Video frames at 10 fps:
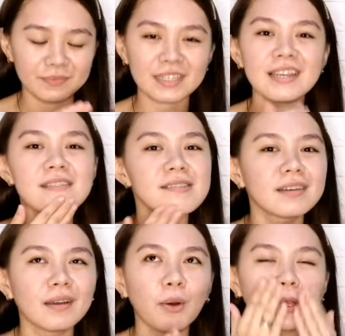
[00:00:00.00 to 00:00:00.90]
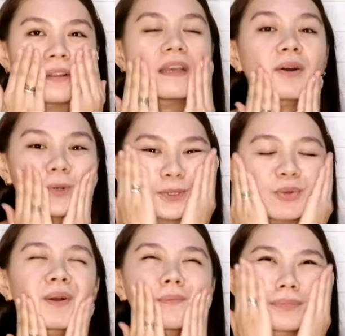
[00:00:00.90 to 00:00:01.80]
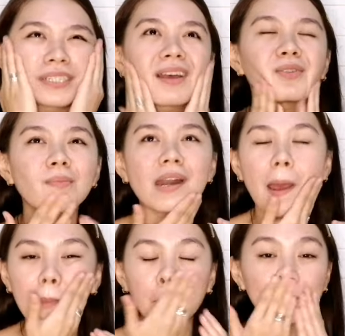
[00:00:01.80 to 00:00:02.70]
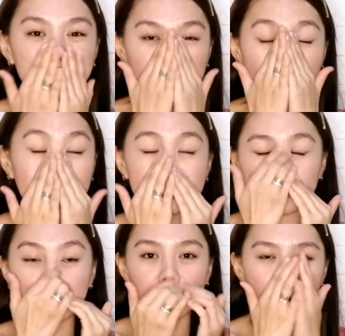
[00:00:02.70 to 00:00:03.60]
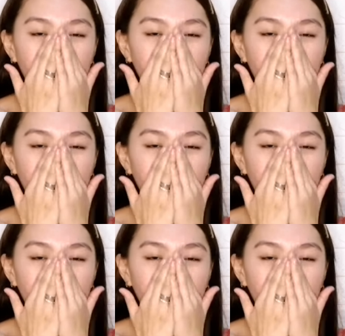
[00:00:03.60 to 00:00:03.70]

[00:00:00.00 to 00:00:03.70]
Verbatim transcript: Kasi oily ako, so pag masyadong maraming moisturizer,